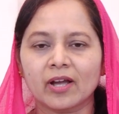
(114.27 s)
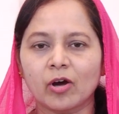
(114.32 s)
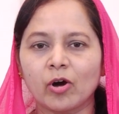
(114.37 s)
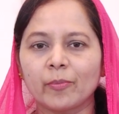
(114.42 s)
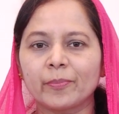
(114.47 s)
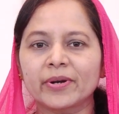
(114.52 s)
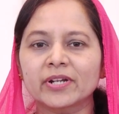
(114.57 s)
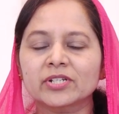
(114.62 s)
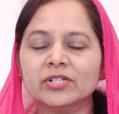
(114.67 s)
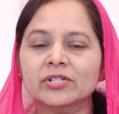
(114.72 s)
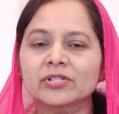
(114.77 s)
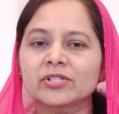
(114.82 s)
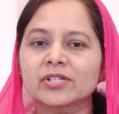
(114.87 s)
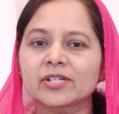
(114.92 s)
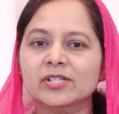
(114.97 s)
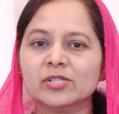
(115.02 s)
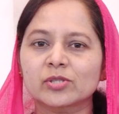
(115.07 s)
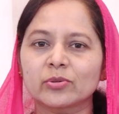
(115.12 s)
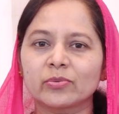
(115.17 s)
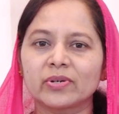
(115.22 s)
ఆపరేషన్
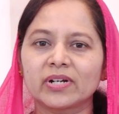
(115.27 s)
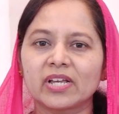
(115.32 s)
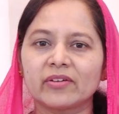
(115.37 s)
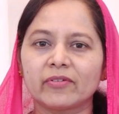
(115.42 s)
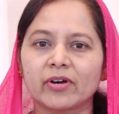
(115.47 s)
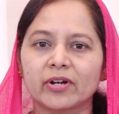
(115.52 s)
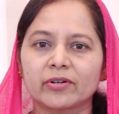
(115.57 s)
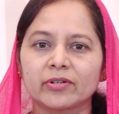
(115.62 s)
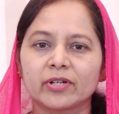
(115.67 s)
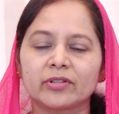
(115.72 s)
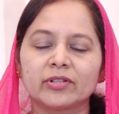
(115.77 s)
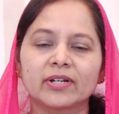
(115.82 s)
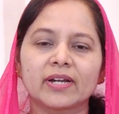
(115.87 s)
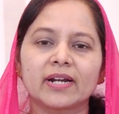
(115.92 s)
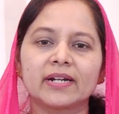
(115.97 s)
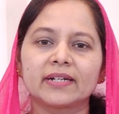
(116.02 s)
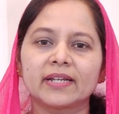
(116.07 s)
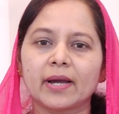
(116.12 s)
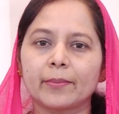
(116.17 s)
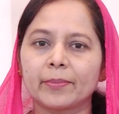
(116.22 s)
చేస్తూ ఉండేవారు
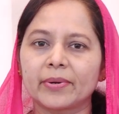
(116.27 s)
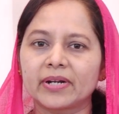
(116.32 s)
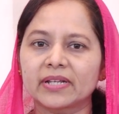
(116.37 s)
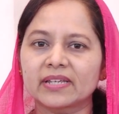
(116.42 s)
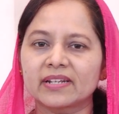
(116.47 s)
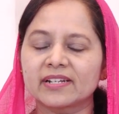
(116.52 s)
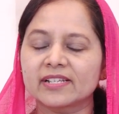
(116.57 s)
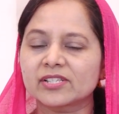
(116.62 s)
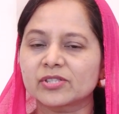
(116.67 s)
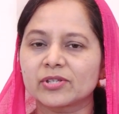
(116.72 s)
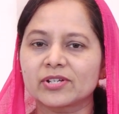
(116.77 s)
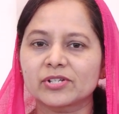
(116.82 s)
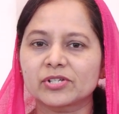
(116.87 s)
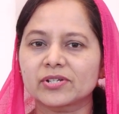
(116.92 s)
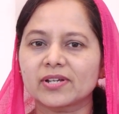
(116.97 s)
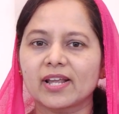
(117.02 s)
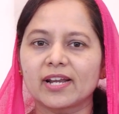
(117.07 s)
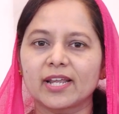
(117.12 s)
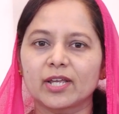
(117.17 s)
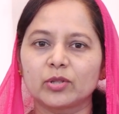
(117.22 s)
ఎందుకంటే అప్పటికి
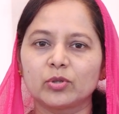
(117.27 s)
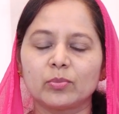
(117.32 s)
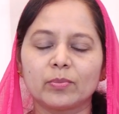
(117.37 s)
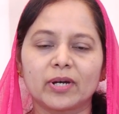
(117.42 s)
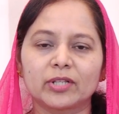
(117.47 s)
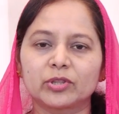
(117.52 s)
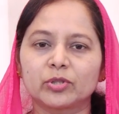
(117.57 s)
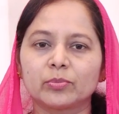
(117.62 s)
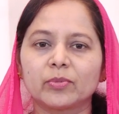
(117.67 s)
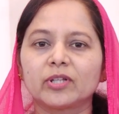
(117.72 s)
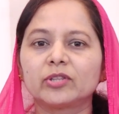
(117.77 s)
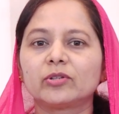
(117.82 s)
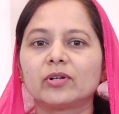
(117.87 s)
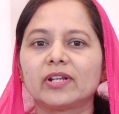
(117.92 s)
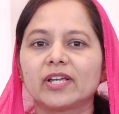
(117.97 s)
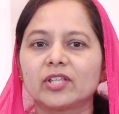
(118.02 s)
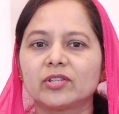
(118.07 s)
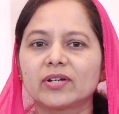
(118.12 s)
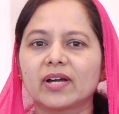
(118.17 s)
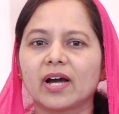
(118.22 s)
నెస్థేషియా లేదు మత్తుమందు
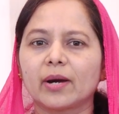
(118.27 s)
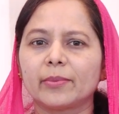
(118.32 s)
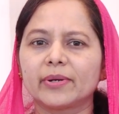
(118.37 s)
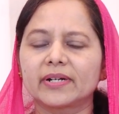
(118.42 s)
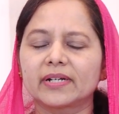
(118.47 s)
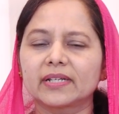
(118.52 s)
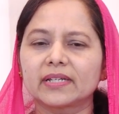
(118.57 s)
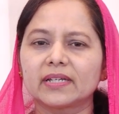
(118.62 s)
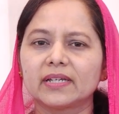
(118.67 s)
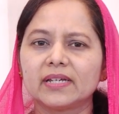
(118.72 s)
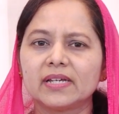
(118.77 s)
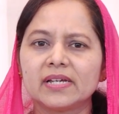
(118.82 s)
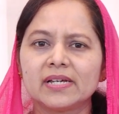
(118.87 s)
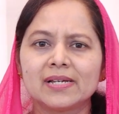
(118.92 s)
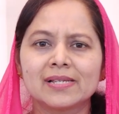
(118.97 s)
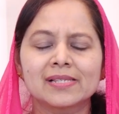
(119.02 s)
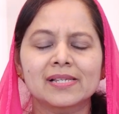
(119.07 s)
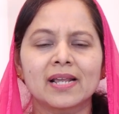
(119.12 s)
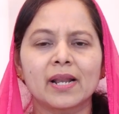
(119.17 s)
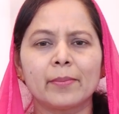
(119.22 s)
లేదు కాబట్టి
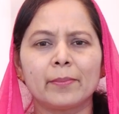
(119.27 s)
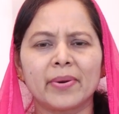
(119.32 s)
చాలా